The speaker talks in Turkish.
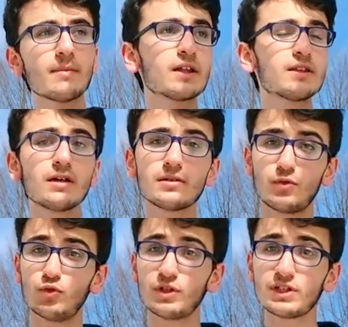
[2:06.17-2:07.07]
Hatta
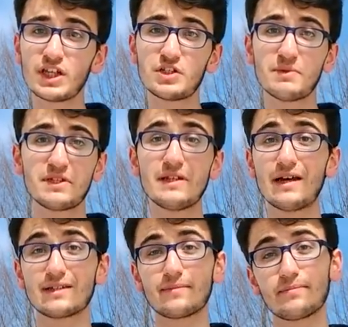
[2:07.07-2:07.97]
onları geçmesi
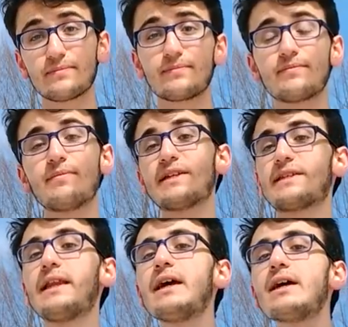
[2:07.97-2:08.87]
lazım
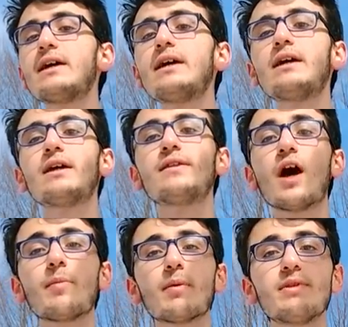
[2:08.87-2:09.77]
mesela. Ne
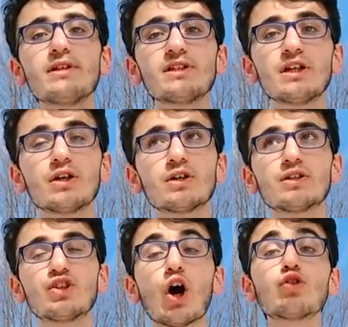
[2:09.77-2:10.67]
yapabilir?
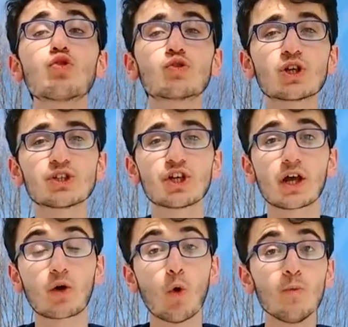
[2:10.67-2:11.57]
Daha çok
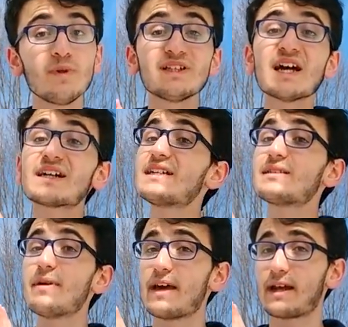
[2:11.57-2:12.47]
çalışarak, 11'den
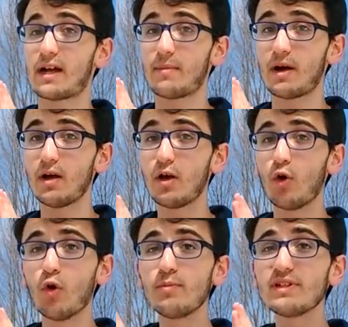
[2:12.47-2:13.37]
kısmayarak ama.
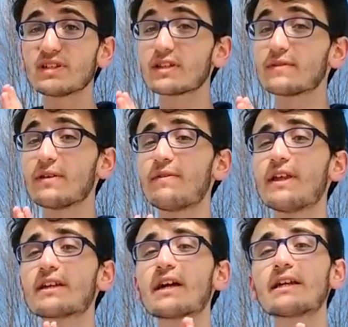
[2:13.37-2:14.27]
11. sınıftan
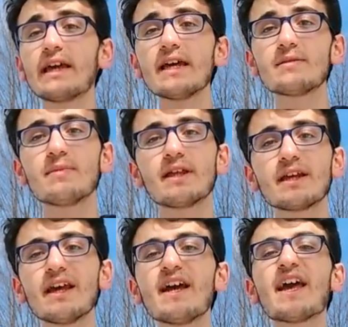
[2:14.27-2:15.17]
fedakarlık etmeyerek
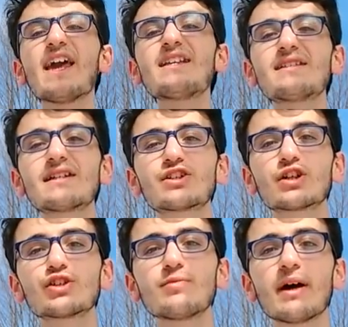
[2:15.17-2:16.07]
ekstra
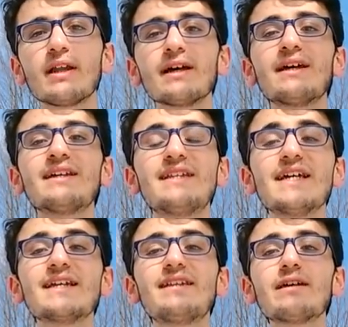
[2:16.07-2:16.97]
çalışmayla
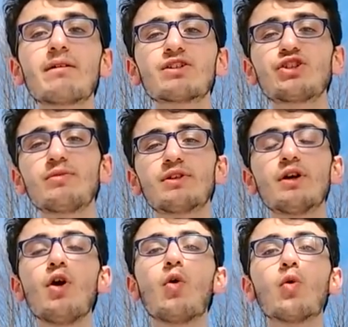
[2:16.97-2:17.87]
TYT'ye başlayabilir.
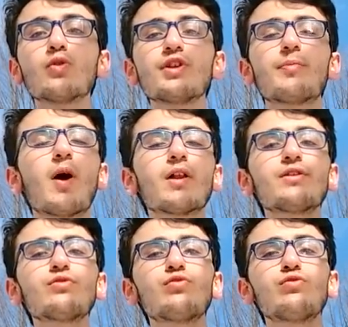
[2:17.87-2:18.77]
Onda da
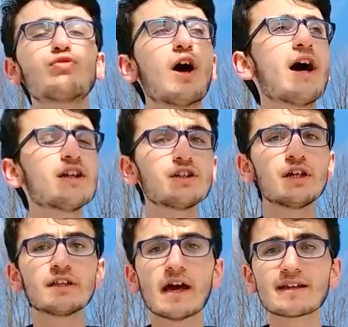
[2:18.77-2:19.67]
paldır küldür her
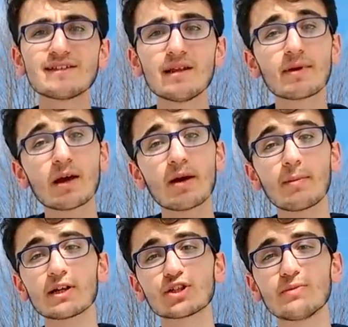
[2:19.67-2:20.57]
dersiyle beraber
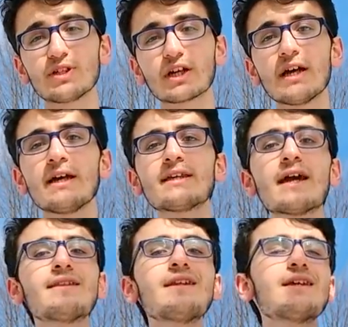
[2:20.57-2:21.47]
başlamayacak.
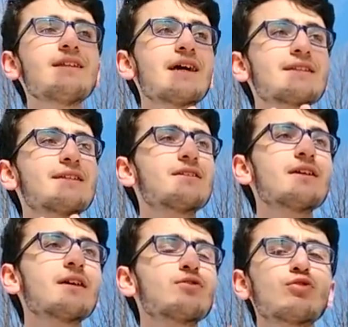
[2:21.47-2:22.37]
Kendine iki ders
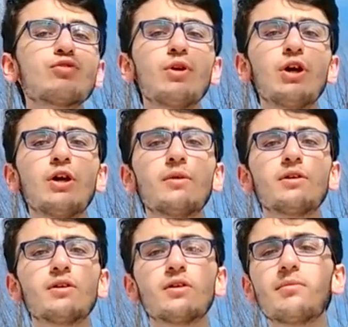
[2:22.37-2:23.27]
seçecek. Atıyorum
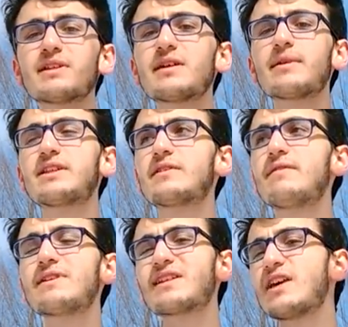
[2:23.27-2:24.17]
e, matematik
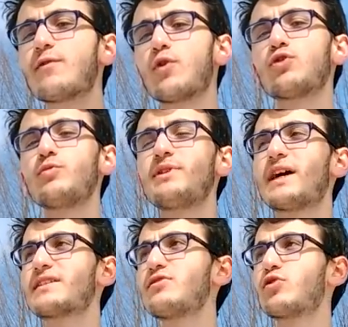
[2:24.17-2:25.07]
ve zayıf olduğu bir
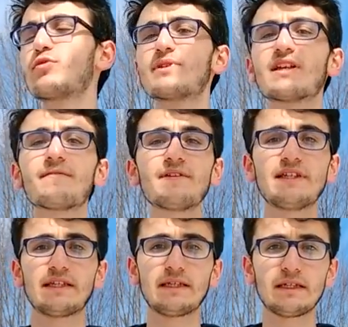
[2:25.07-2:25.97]
ders ne olur? Mesela
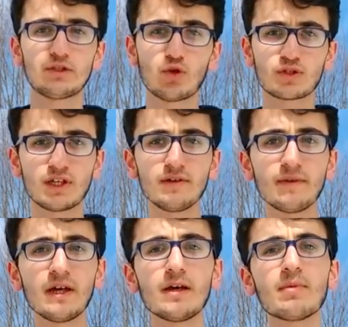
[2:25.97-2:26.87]
fizik. Çok zayıf.
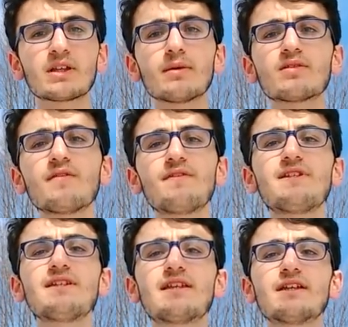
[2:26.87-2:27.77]
Matematik ve
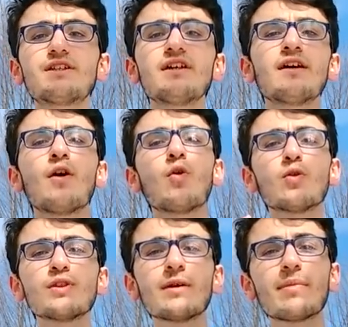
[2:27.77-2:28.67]
fiziği seçti.
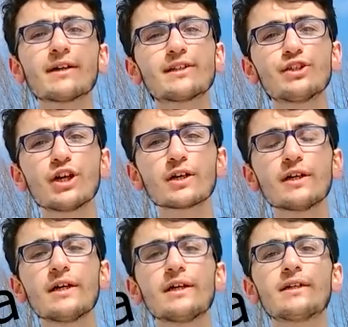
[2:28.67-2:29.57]
Ondan başlayacak.
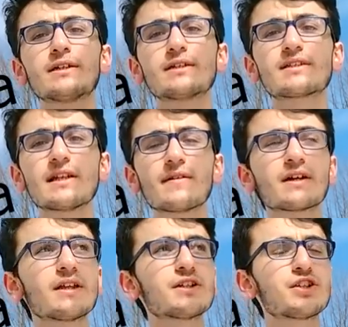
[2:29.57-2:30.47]
E, sınava
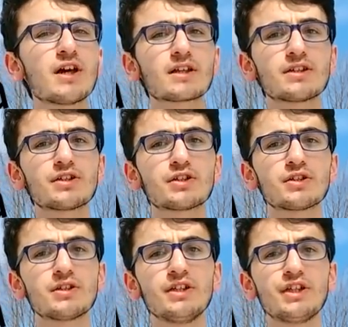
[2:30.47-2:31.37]
kadar işte yaklaşık
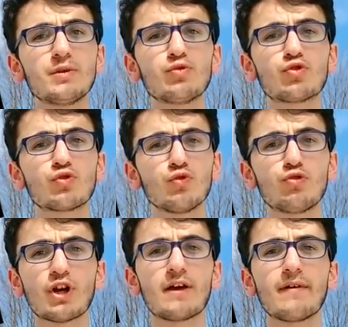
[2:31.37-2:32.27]
buçuk
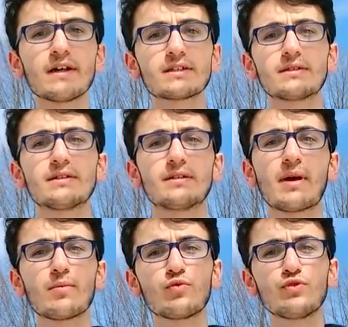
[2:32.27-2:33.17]
üç ay var. Ee,
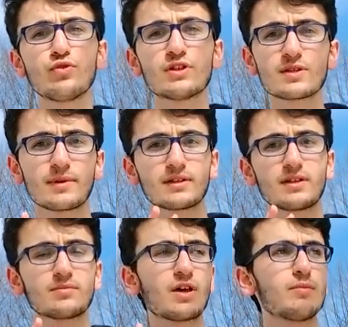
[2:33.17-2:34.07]
ben bu videoyu ne zaman
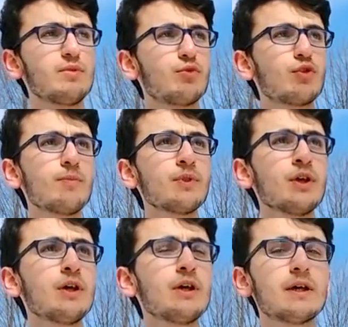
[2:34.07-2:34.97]
atarım tam bilmiyorum.
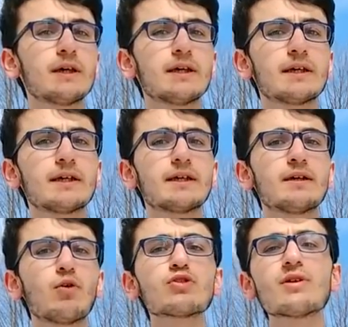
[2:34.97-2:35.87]

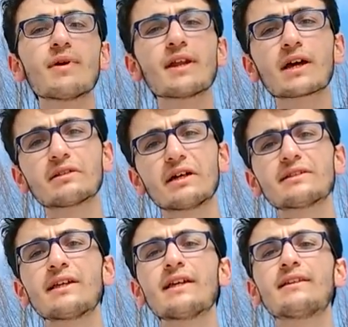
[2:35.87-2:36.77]
Ee, o zamana kadar
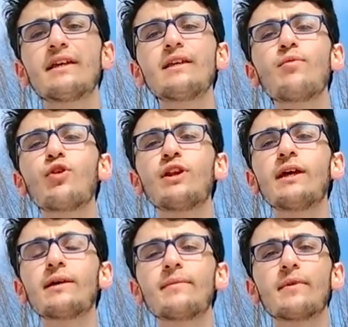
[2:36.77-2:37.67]
TYT'yi
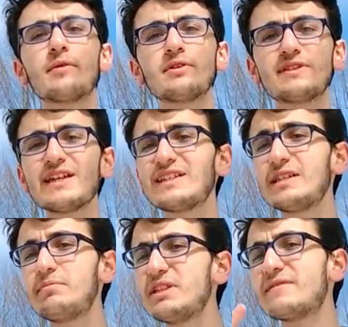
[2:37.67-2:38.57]
böyle
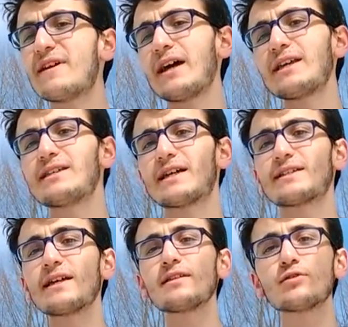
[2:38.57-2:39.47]
seçtiği bir veya iki
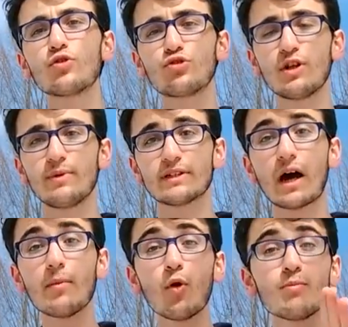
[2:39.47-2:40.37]
dersten götürebilir.
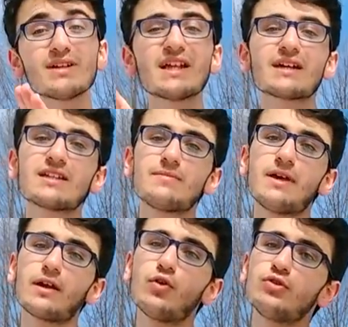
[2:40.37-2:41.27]
Ama 11'den
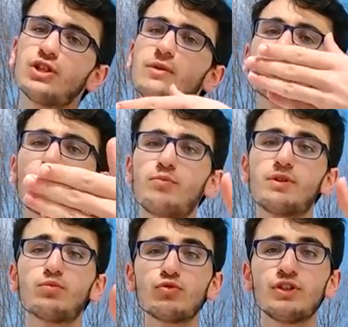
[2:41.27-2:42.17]
kısmayarak önceliğimiz 11.
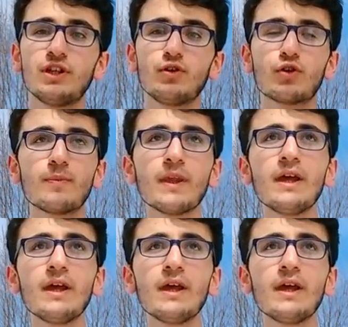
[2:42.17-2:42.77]
Bunu yineliyorum.